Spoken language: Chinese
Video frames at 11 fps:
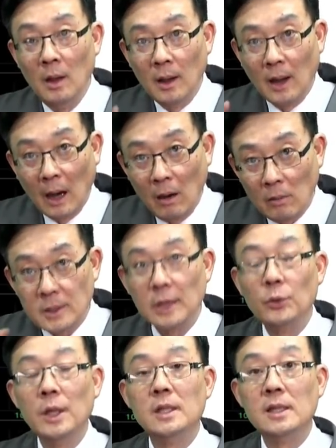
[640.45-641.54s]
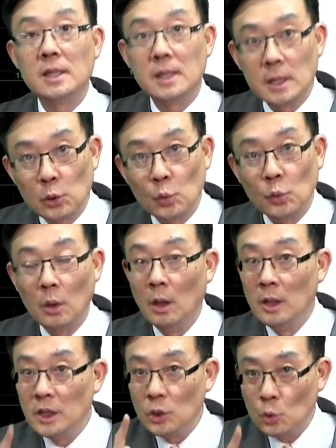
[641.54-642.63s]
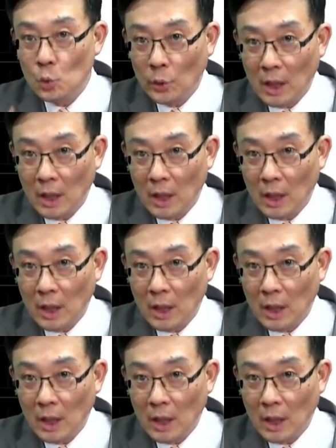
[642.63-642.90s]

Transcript: 好好针对一些持股啊，去做